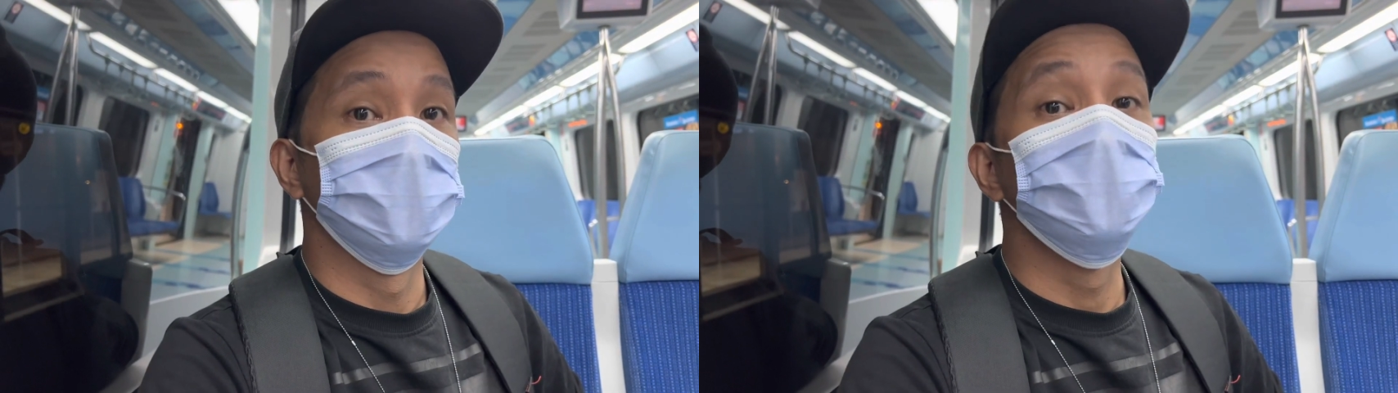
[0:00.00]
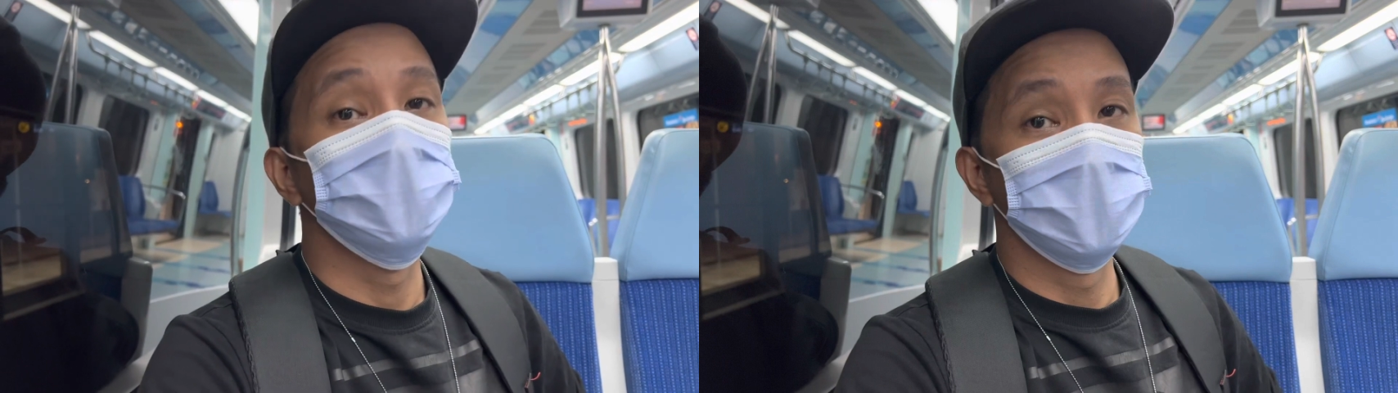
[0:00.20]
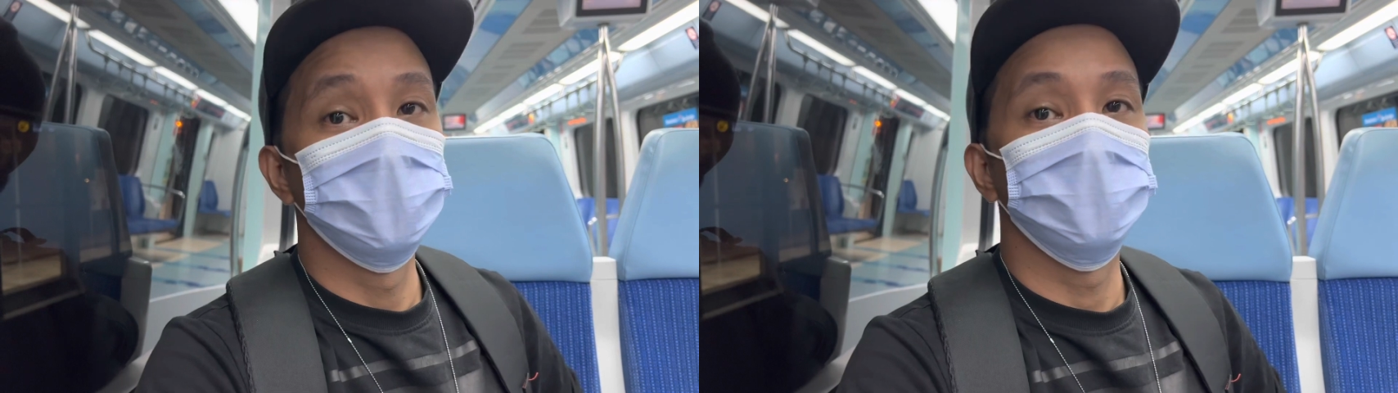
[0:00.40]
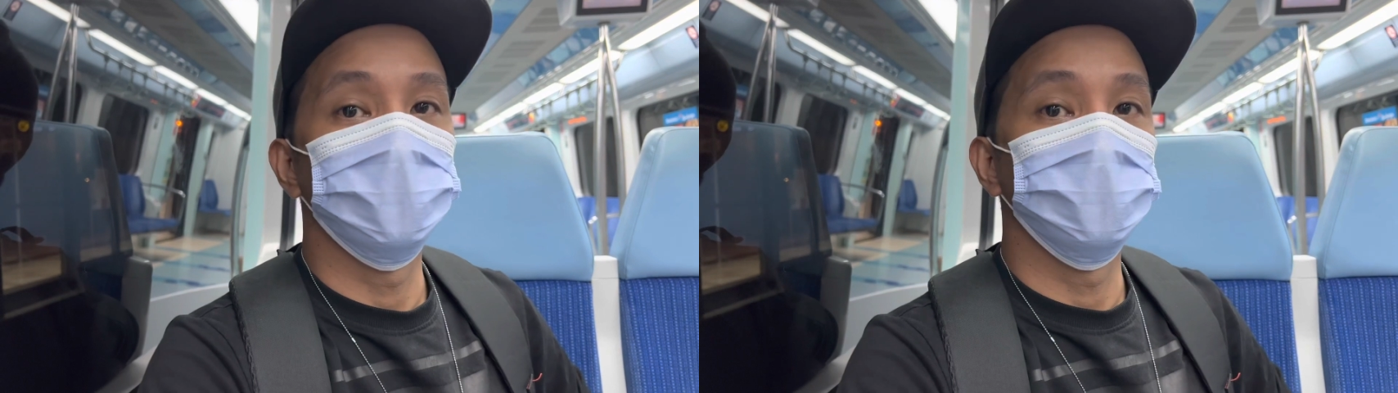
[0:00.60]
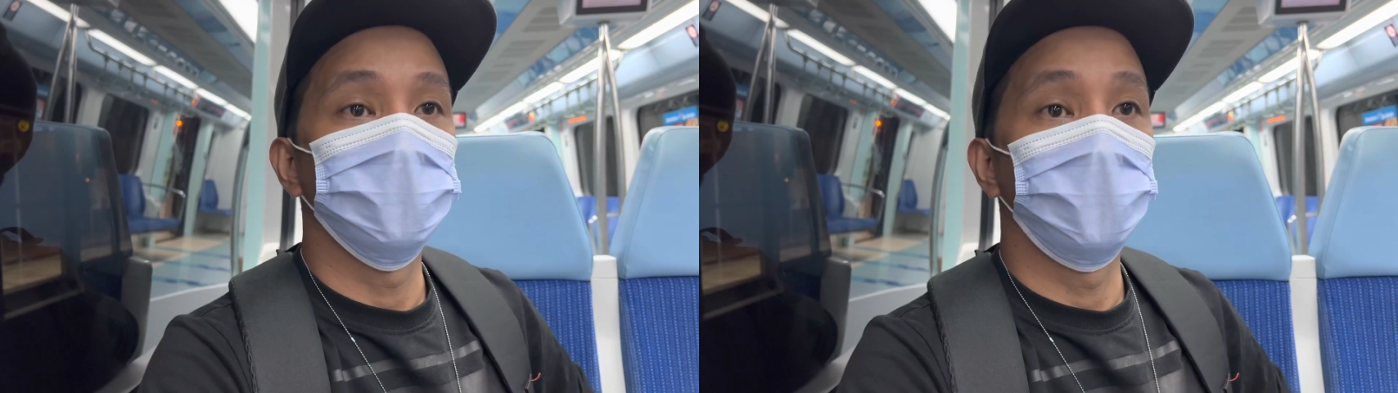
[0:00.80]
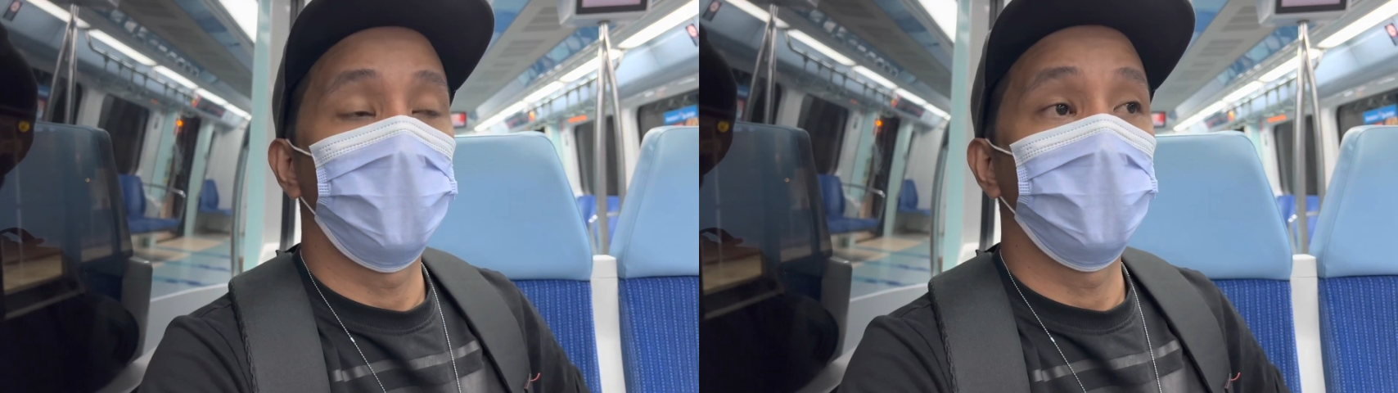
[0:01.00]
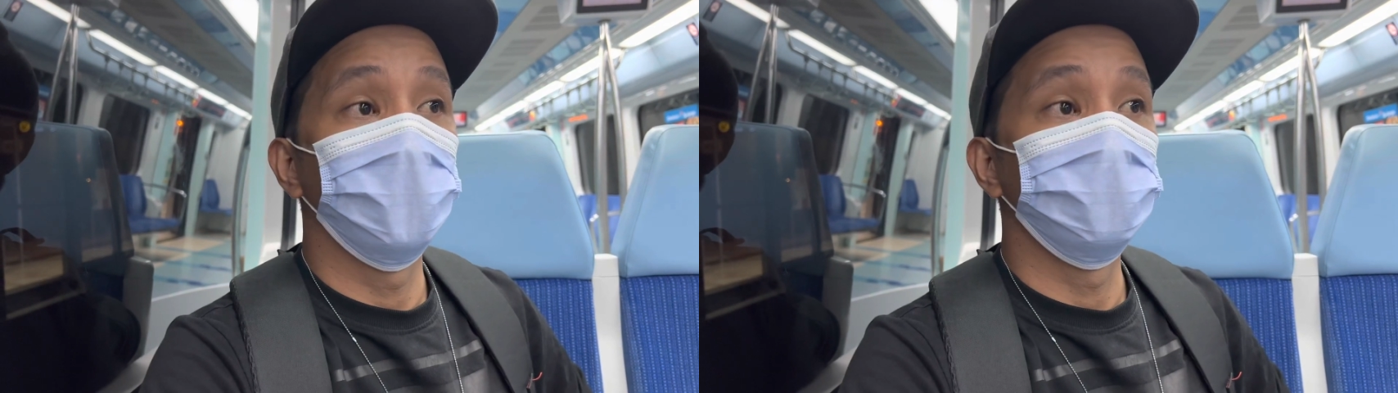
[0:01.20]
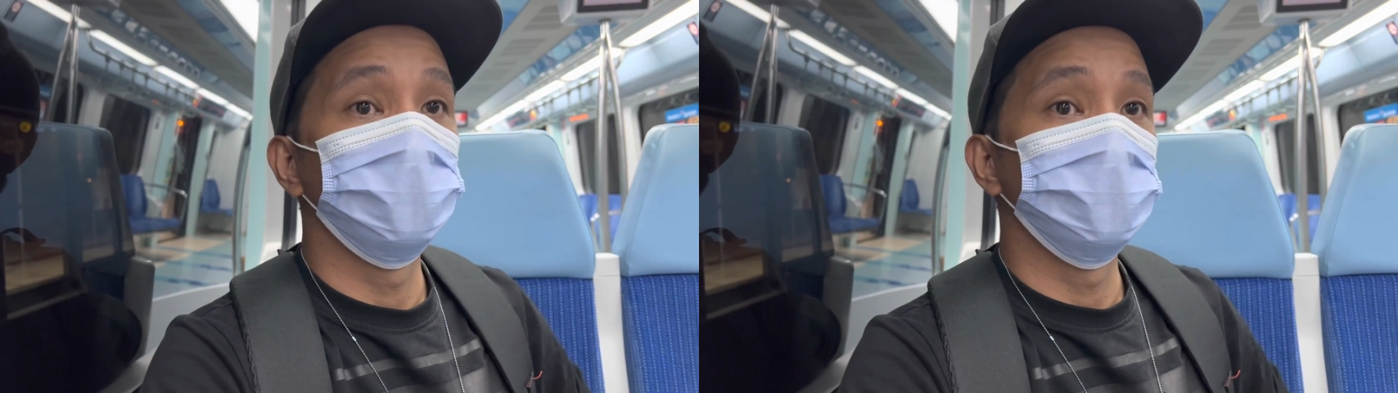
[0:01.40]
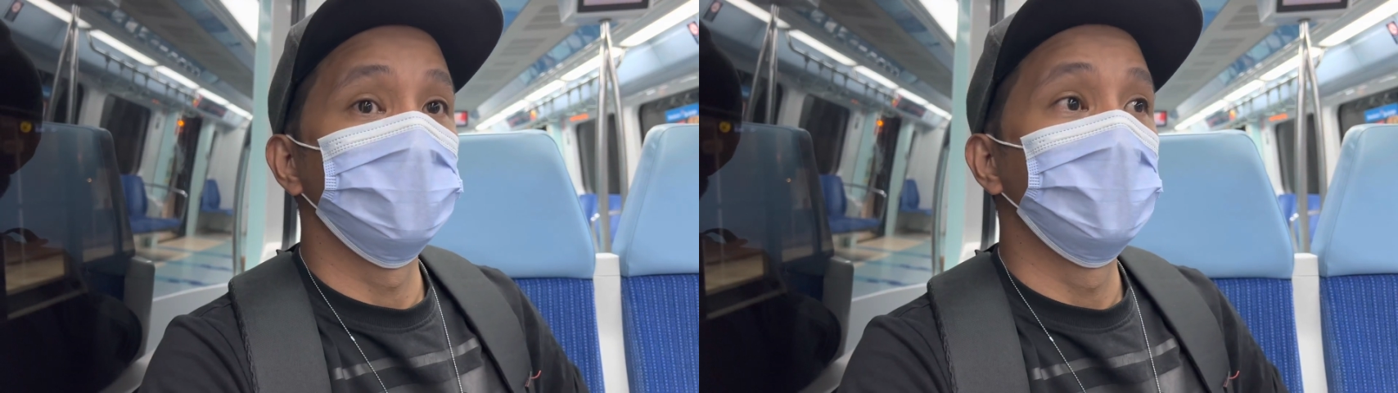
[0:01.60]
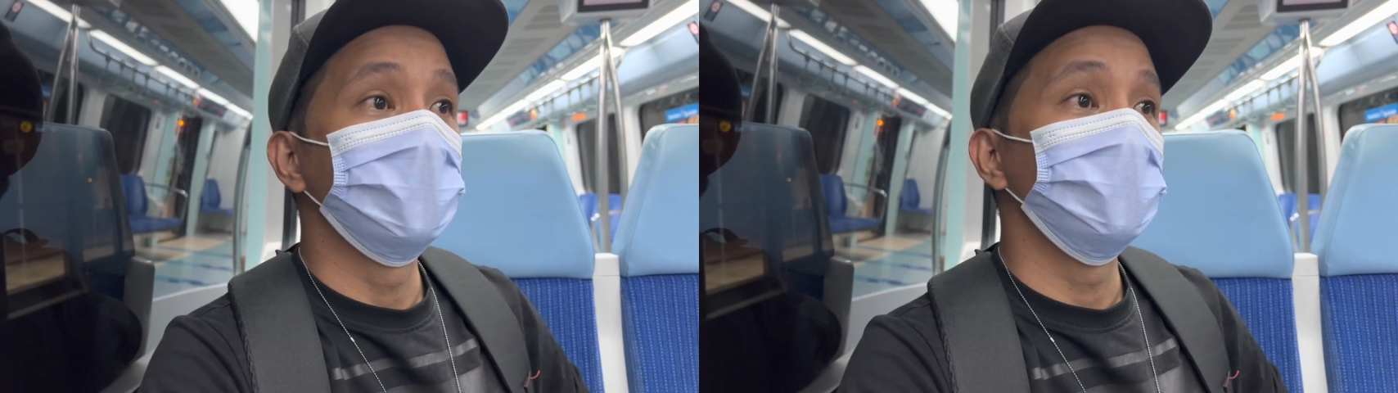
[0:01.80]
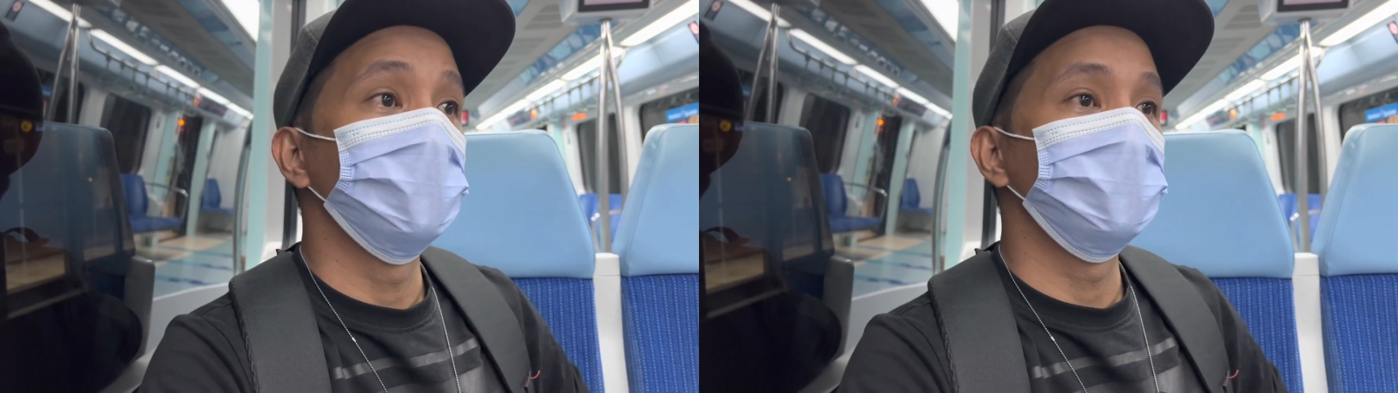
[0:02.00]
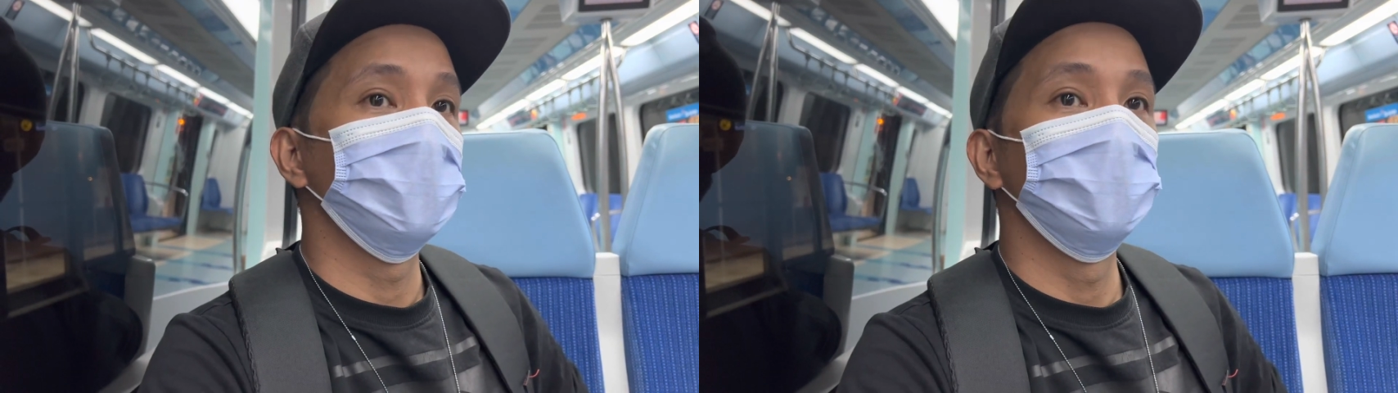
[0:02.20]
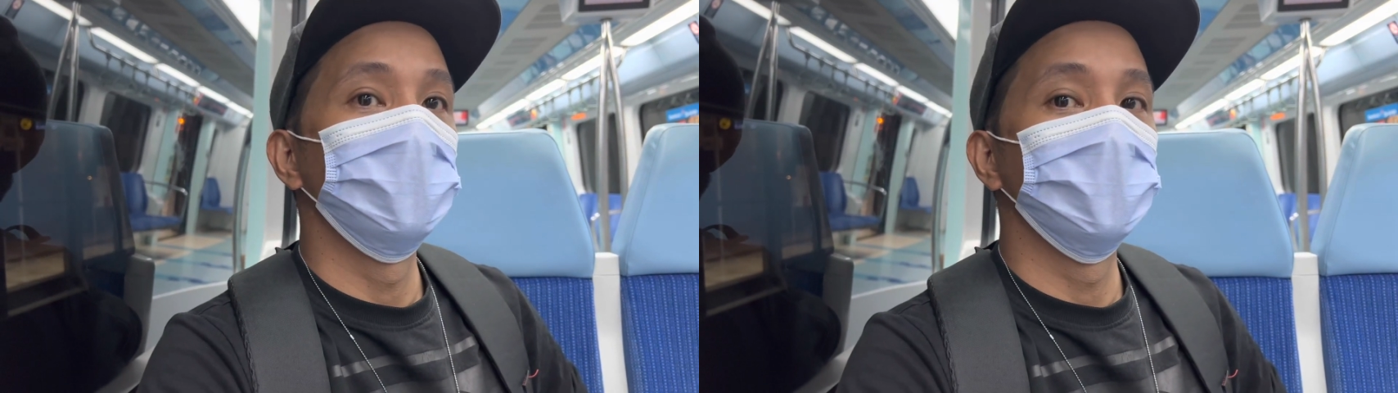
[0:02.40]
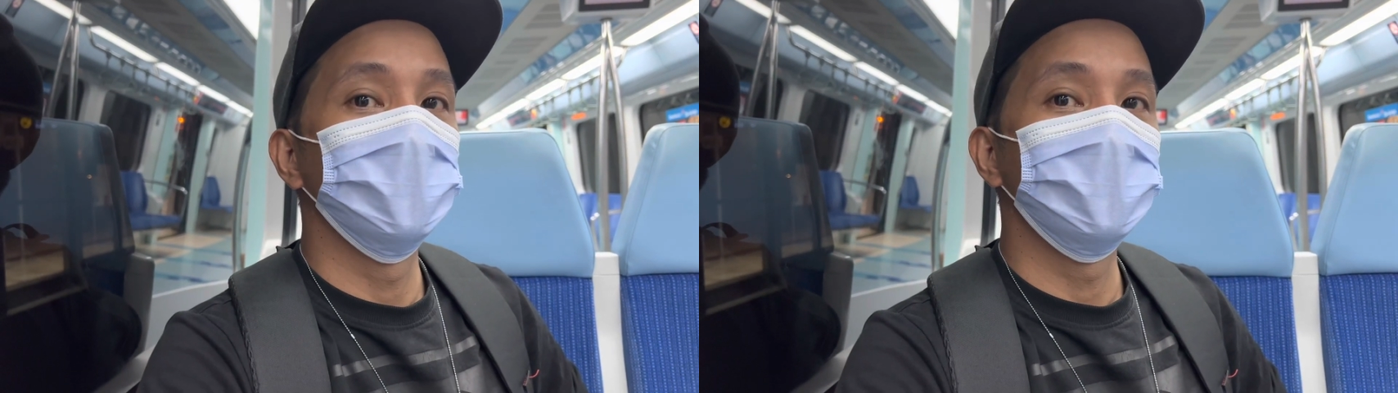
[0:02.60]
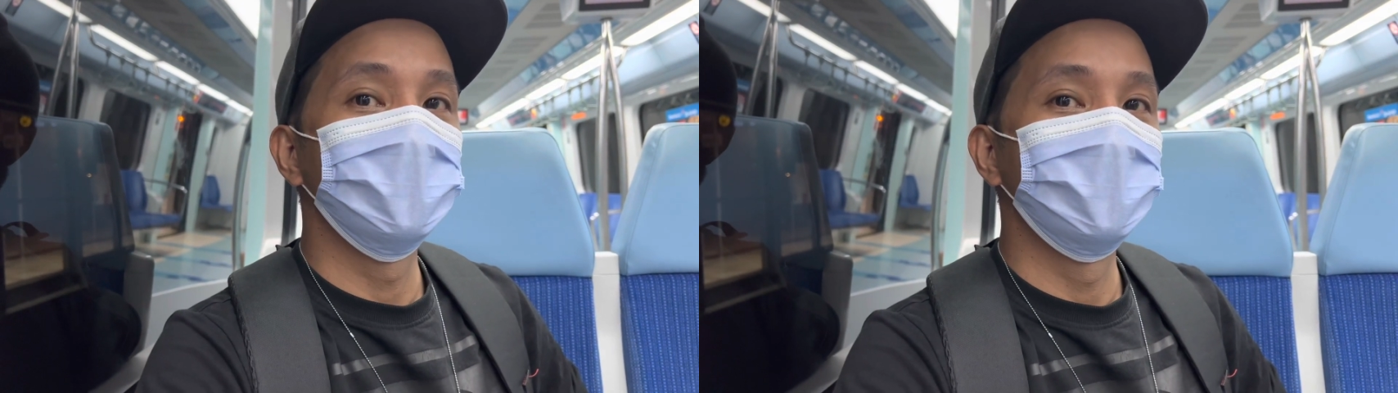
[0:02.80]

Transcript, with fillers: hindi masyado nakakalabas. Day of tulog.